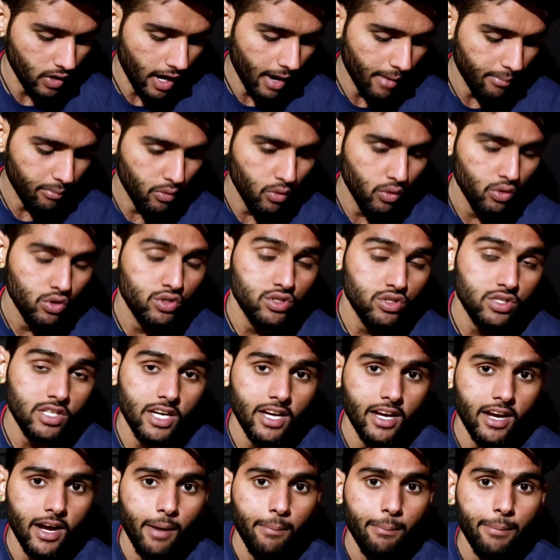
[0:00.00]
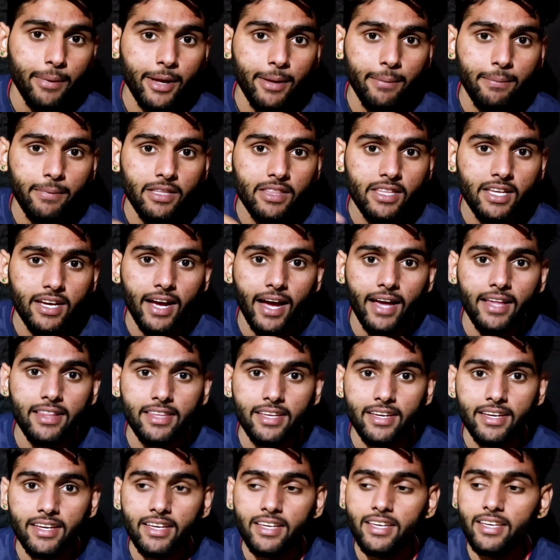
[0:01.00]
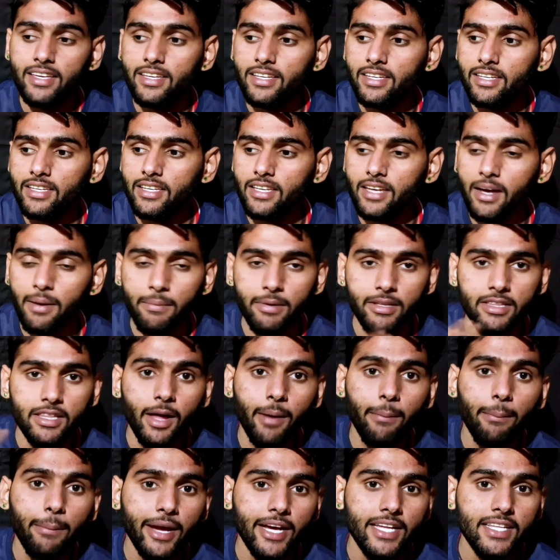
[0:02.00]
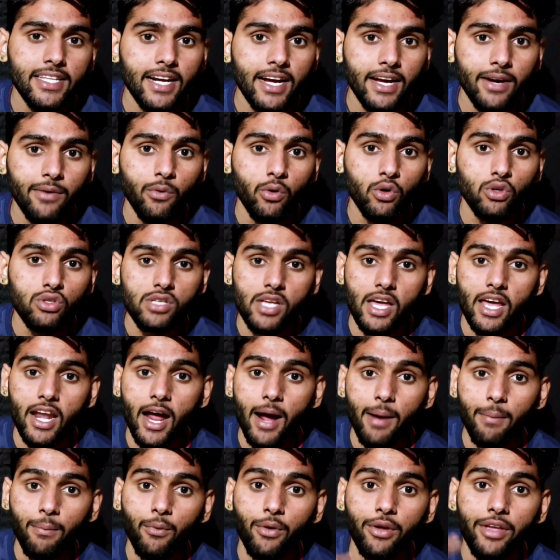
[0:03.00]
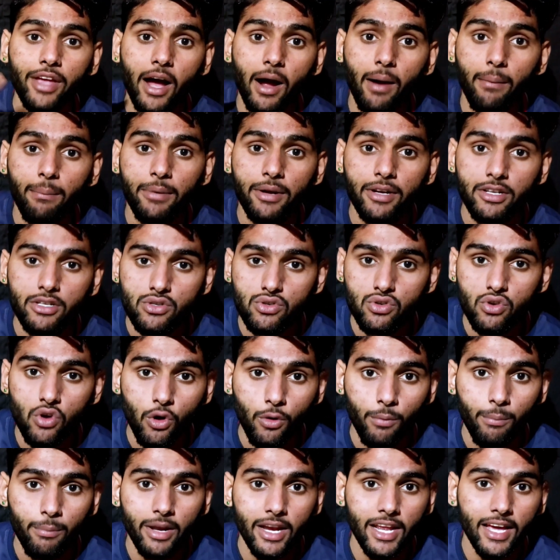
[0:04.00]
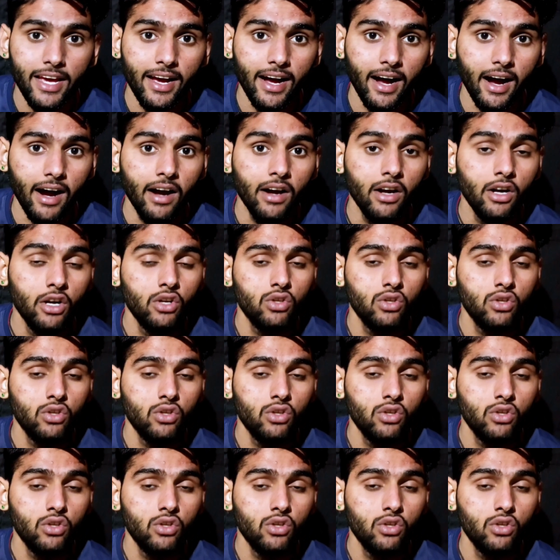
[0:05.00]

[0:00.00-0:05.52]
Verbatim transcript: आपको उसके कपड़े भी दिखाई देंगे कि ये क्या बंदा पहन रहा है वो सारा आपको यहाँ पर स्टॉक मिलेगा